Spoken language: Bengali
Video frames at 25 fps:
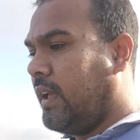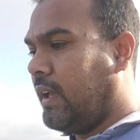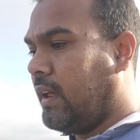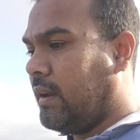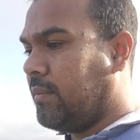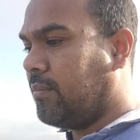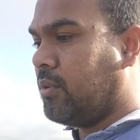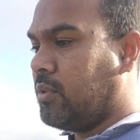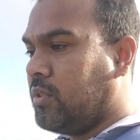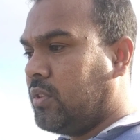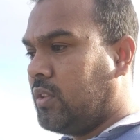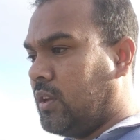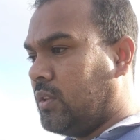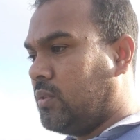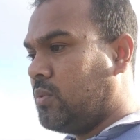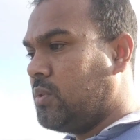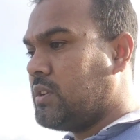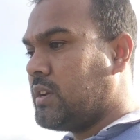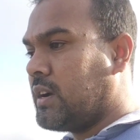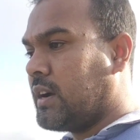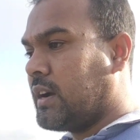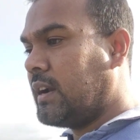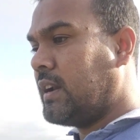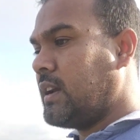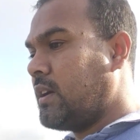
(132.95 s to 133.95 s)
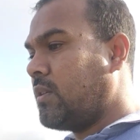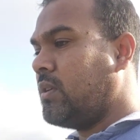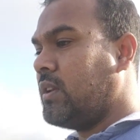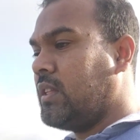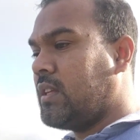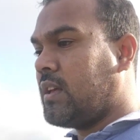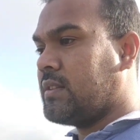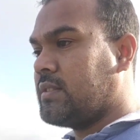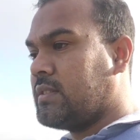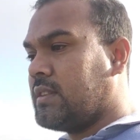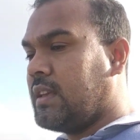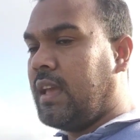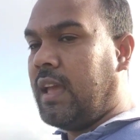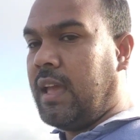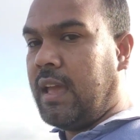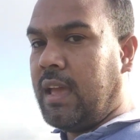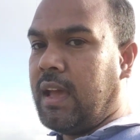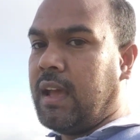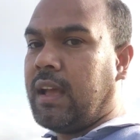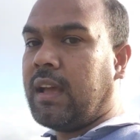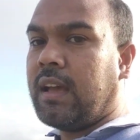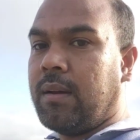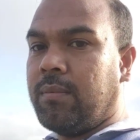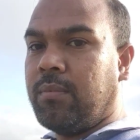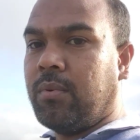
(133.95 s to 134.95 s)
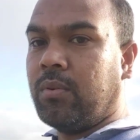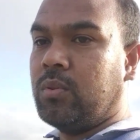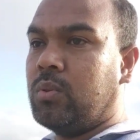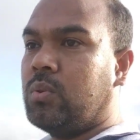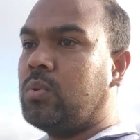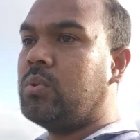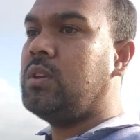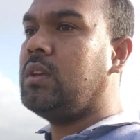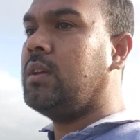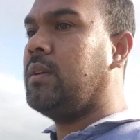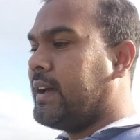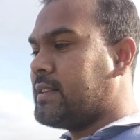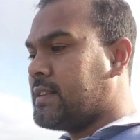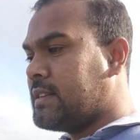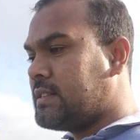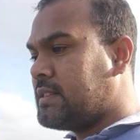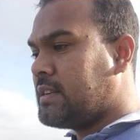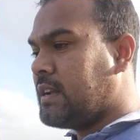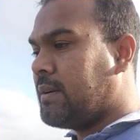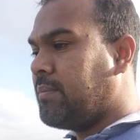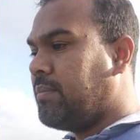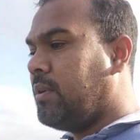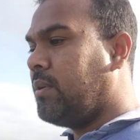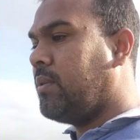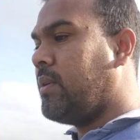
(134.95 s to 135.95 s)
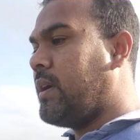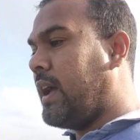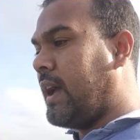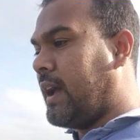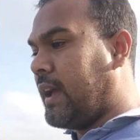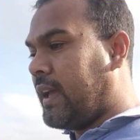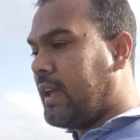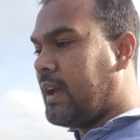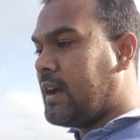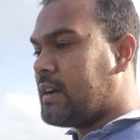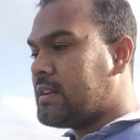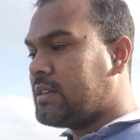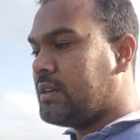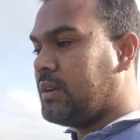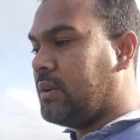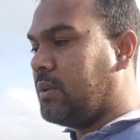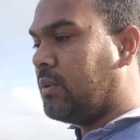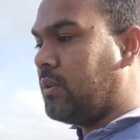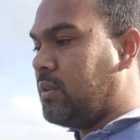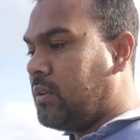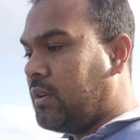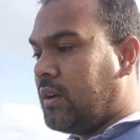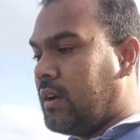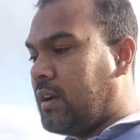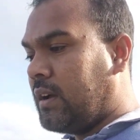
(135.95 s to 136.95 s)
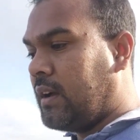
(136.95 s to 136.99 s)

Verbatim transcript: এর মধ্যে দুইটা ক্যাটাগরি আছে এক এবং দুই এস এস ডাব্লিউ একে আসলেও